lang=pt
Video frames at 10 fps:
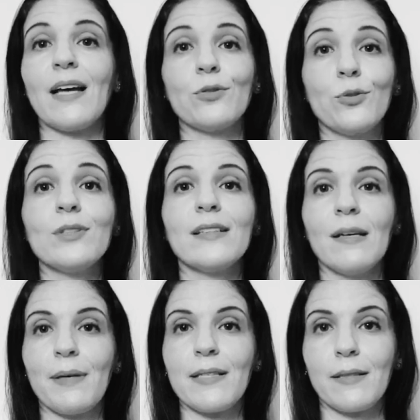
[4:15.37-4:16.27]
A dona
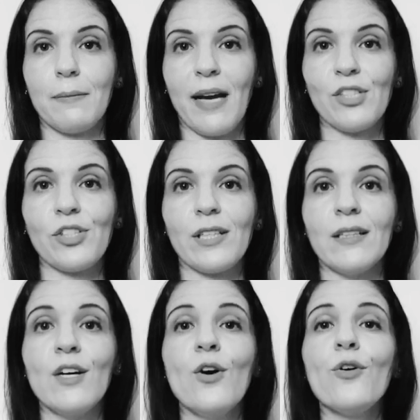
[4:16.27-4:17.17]
da maçã
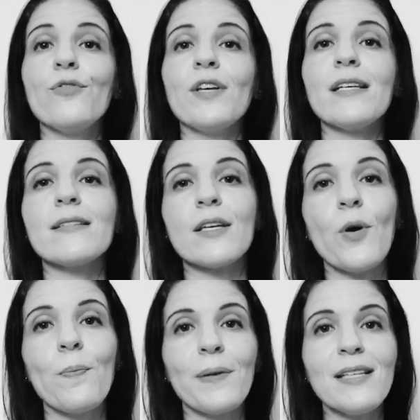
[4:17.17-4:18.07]
mágica
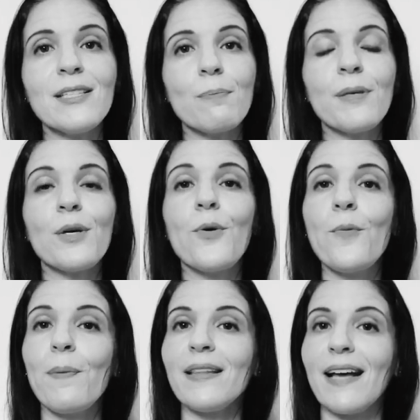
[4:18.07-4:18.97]
ofereceu ao príncipe
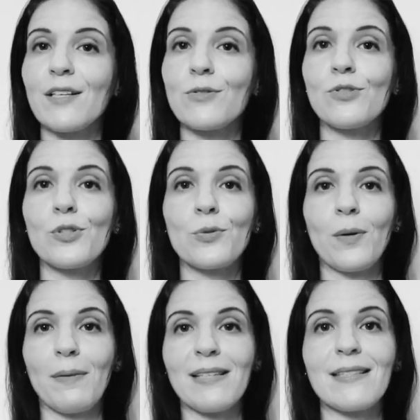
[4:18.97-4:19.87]
um pedaço de
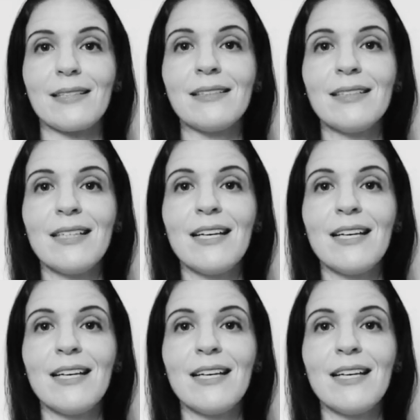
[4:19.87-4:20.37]
sua maçã.